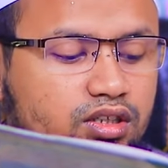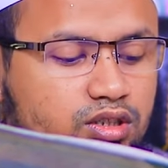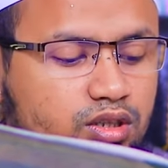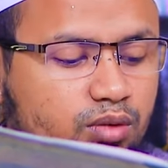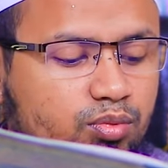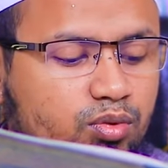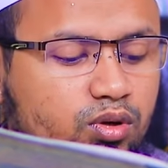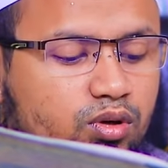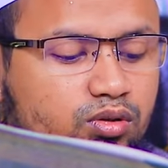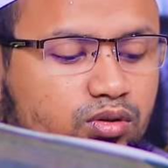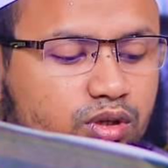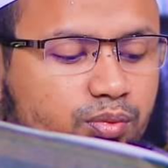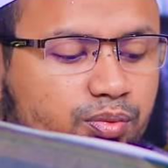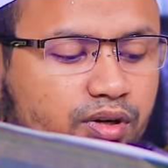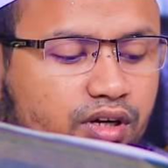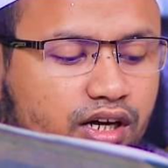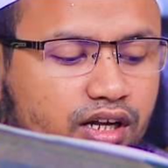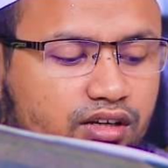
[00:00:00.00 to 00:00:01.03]
সবগুলো দুই
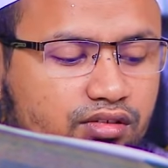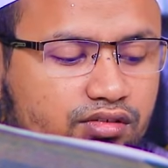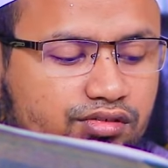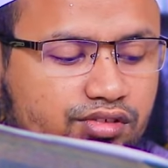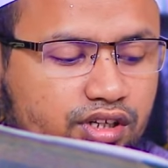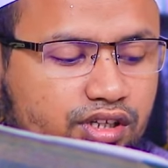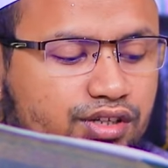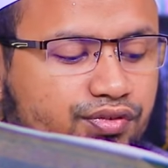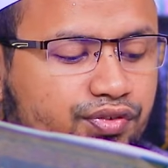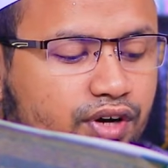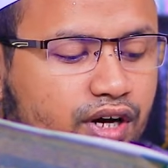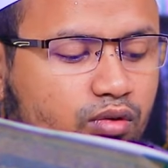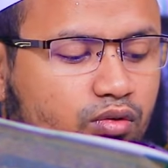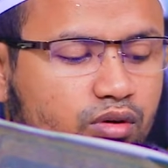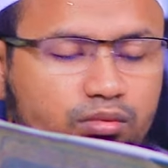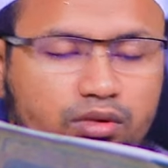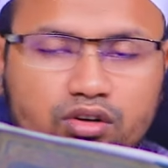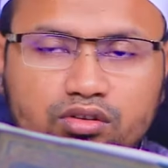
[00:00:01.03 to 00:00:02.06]
প্রকার সঈফা
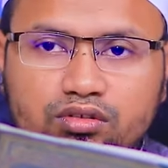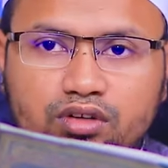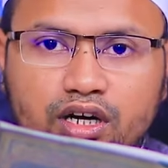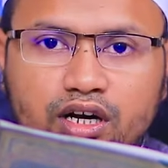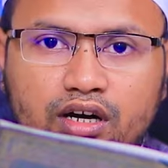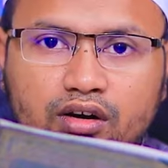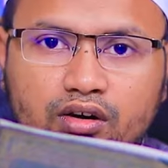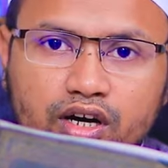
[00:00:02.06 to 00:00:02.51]
ও মৌদুয়া